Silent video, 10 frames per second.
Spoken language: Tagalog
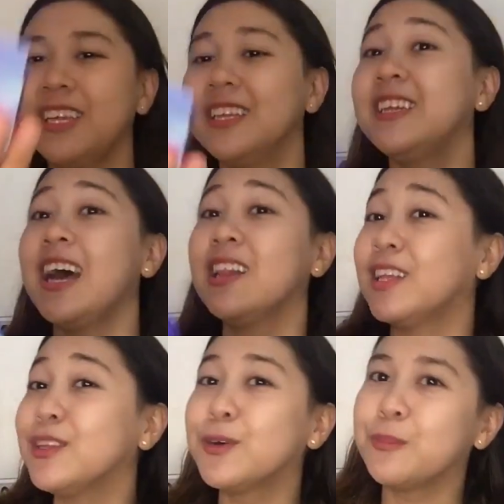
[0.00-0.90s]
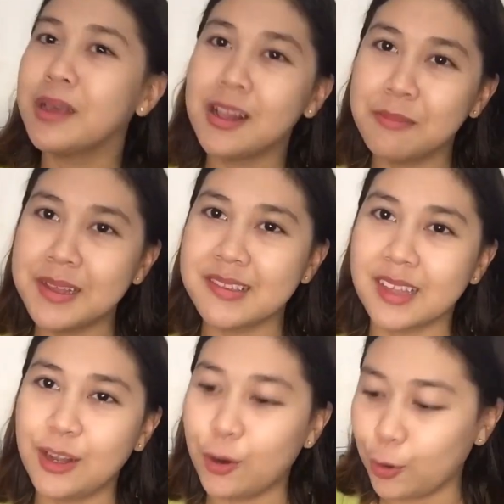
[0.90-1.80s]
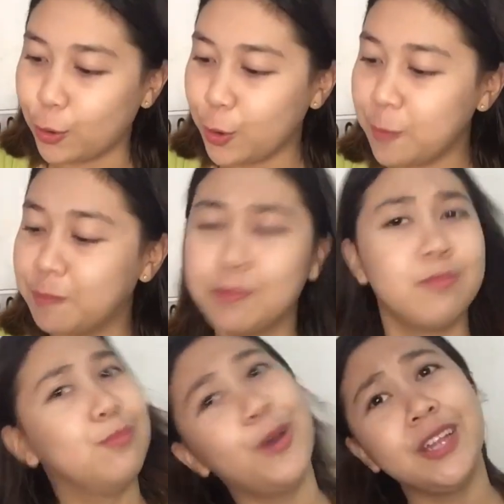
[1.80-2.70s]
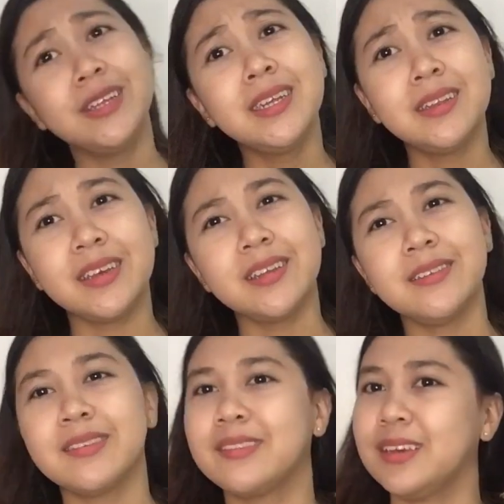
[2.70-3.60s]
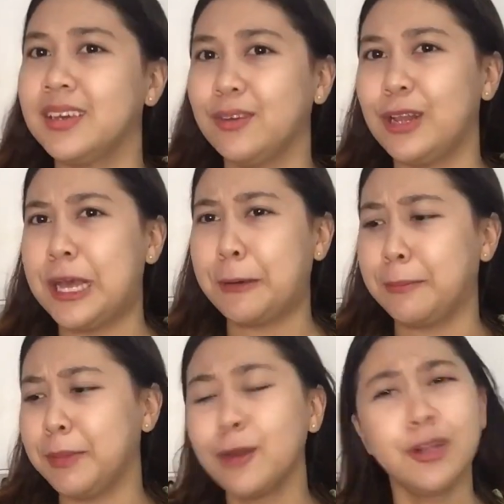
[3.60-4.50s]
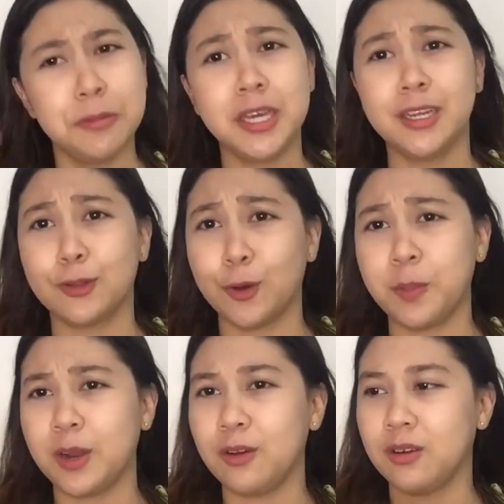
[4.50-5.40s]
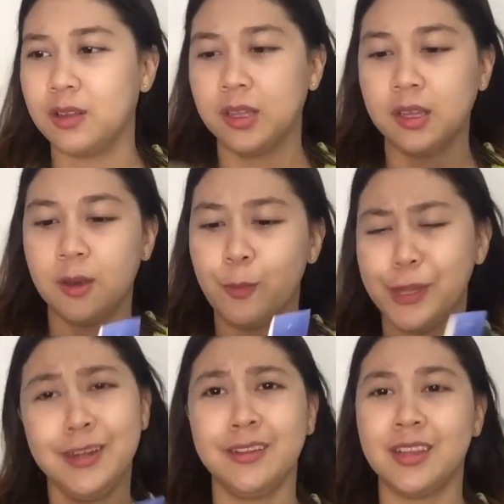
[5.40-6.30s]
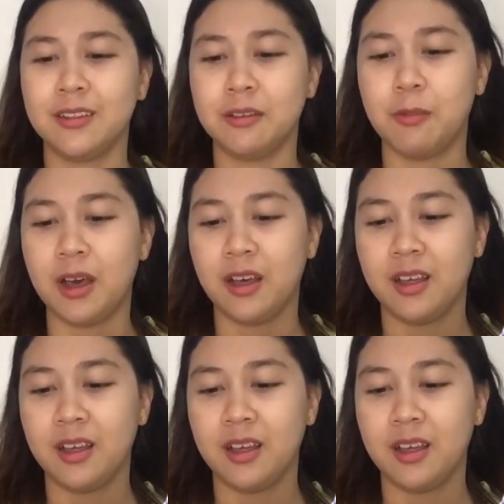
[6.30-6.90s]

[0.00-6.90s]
Tignan natin kung may laman sa loob. Pwede na din kasi wala. Meron kami ganito pero pwede na din, di ba?